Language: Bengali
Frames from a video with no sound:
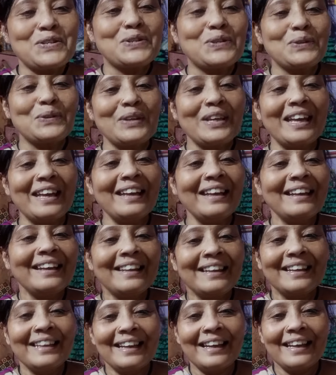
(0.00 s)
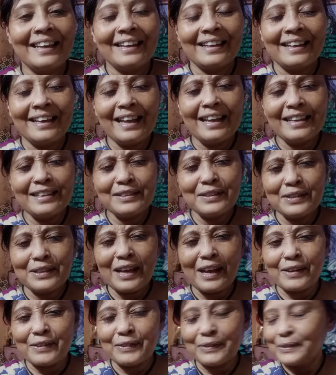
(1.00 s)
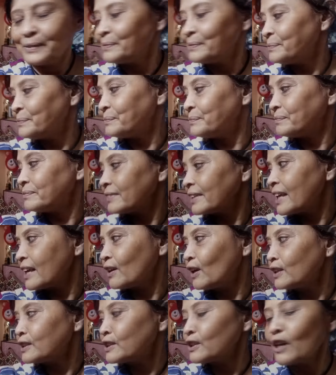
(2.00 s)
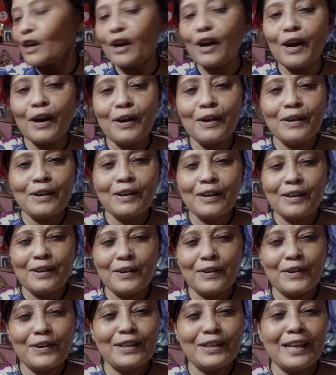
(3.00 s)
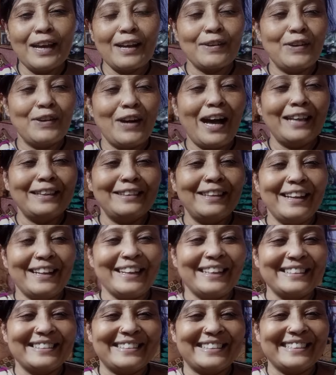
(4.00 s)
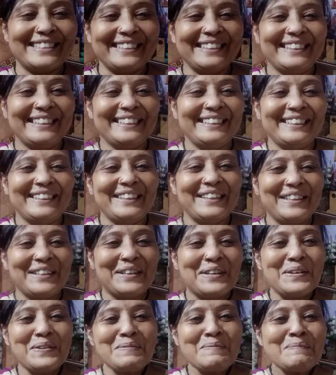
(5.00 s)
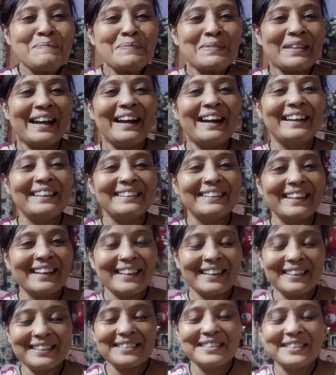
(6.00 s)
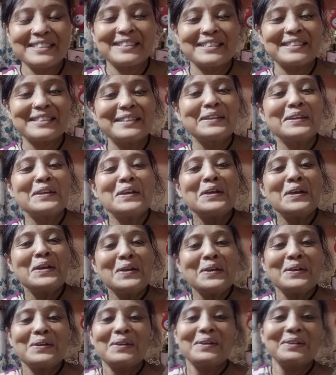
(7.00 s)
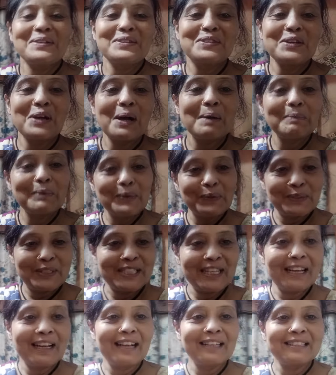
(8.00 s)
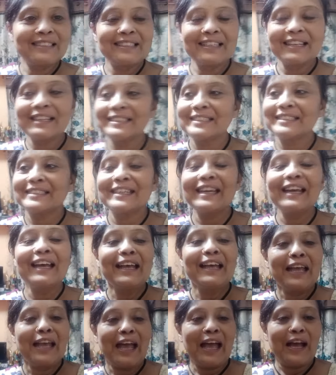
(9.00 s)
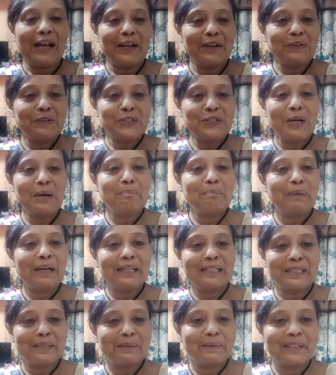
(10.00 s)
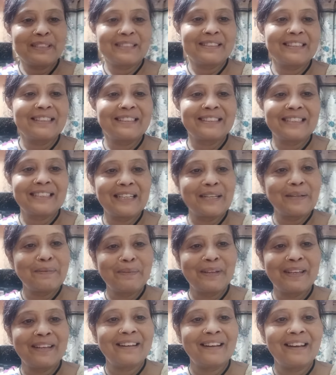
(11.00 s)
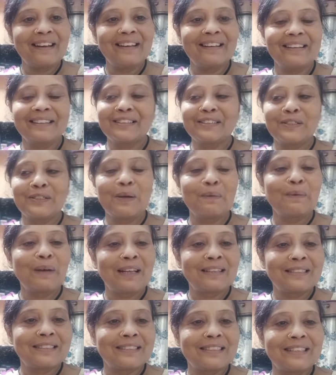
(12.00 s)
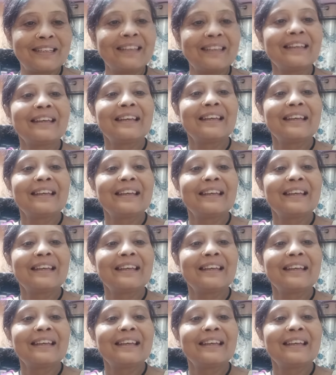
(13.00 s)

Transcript: শুয়ে এই যে দেখো কি করছো গো ওই দেখো হাত দেখাচ্ছে হাত দেখাচ্ছে সব গুছিয়ে গাছিয়ে এসছে এখন সব বাচ্চা বাচ্চা ছেলে মেয়েরা সব আসছে